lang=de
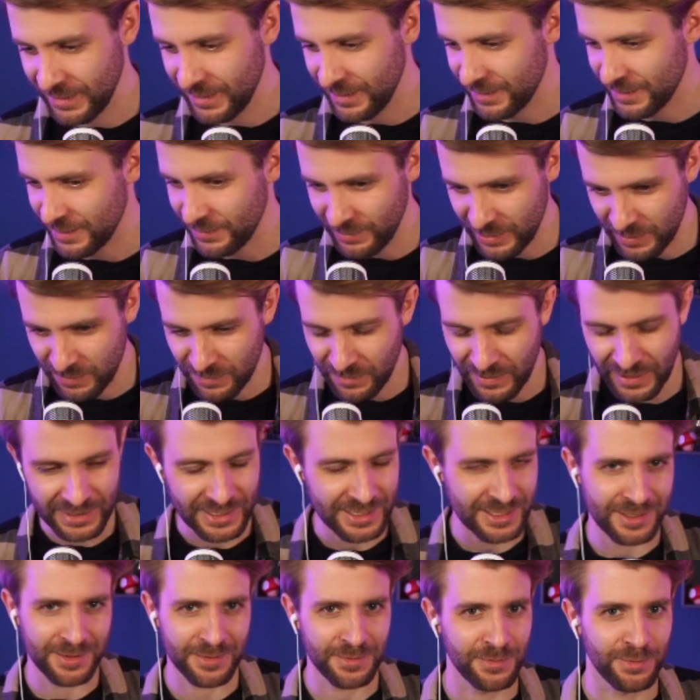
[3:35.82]
da will ich mir
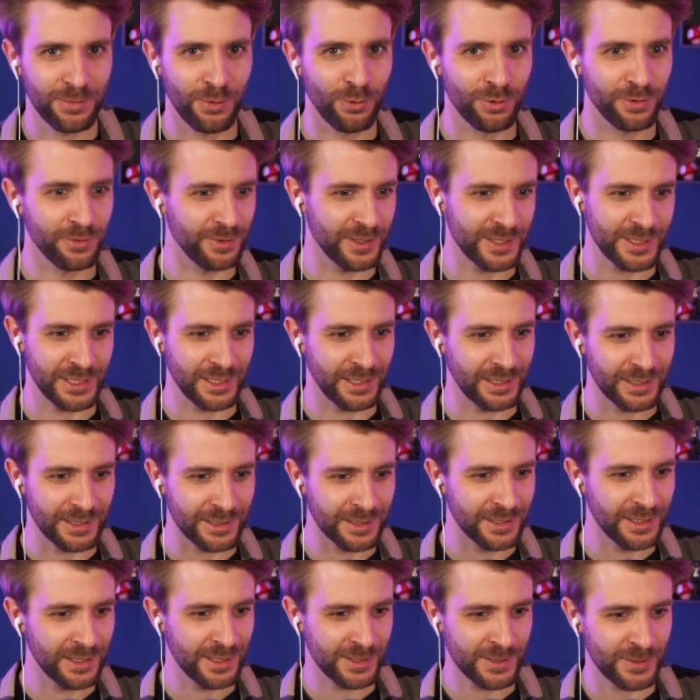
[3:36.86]
währenddessen im Boden versinken.
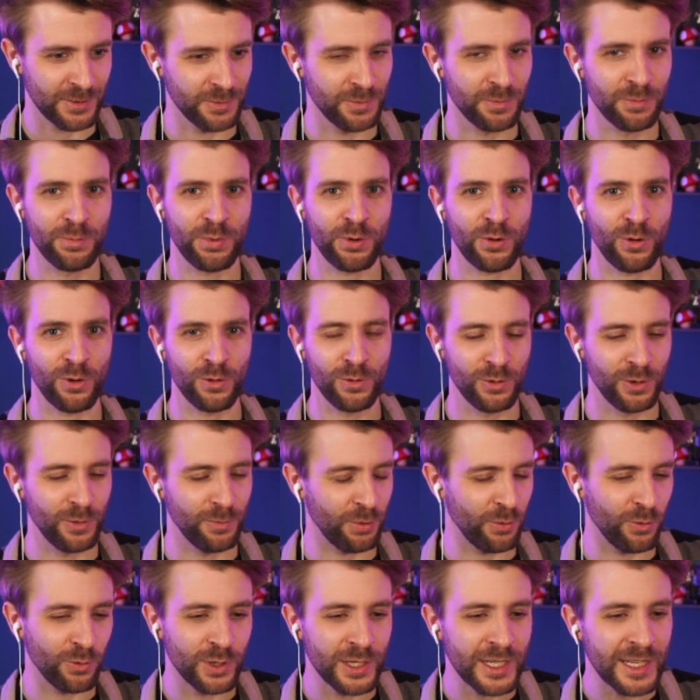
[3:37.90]
So ein Prol
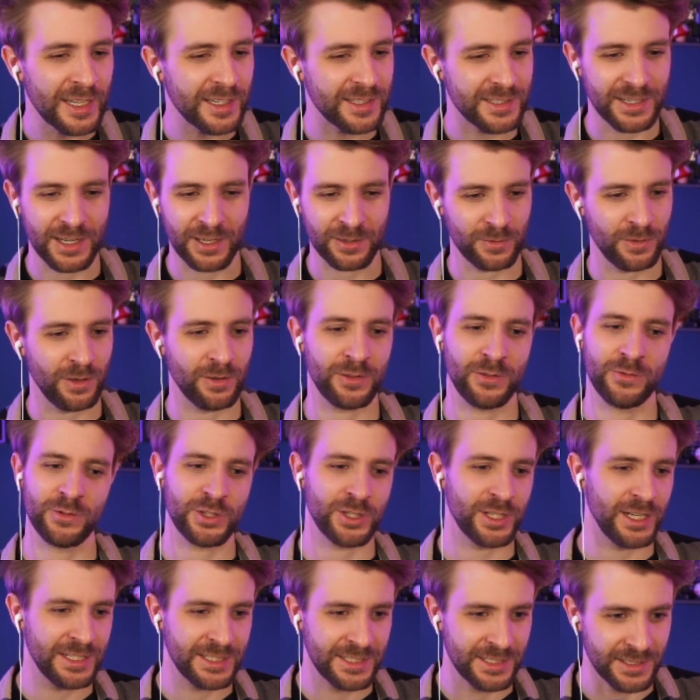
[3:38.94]
Prolet, ach, ach du
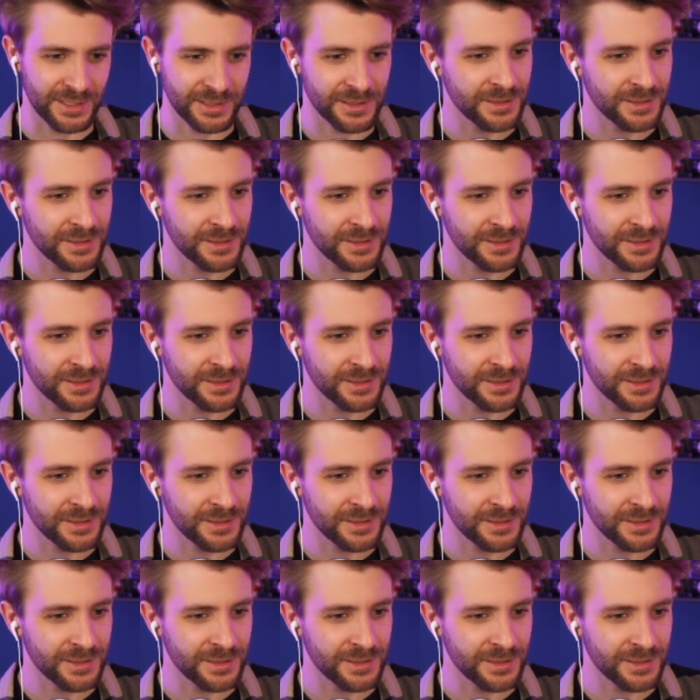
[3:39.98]
Scheiße.